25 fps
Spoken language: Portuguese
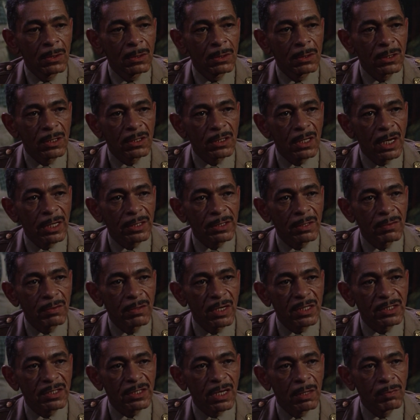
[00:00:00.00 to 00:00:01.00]
just like the
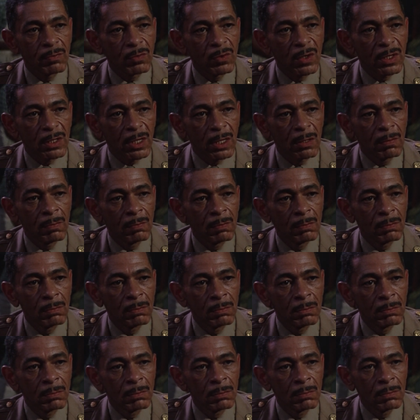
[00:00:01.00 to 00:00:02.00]
rest of them,
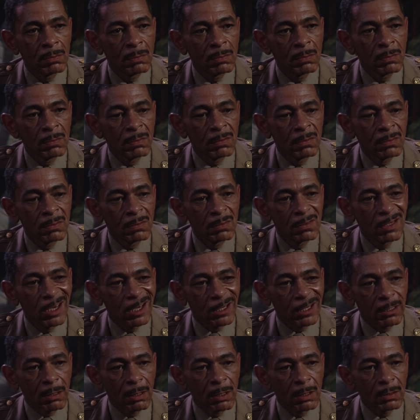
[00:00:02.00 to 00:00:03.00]

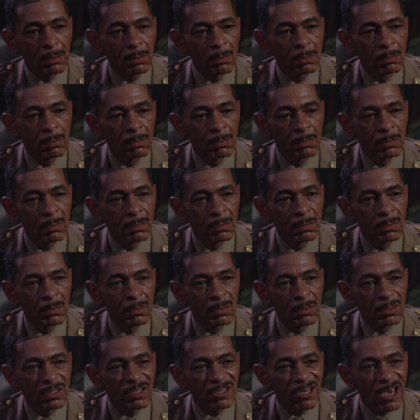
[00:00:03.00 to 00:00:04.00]
Ignorant.
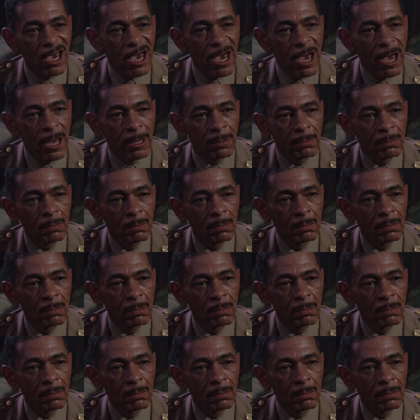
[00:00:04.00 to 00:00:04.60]
Scared.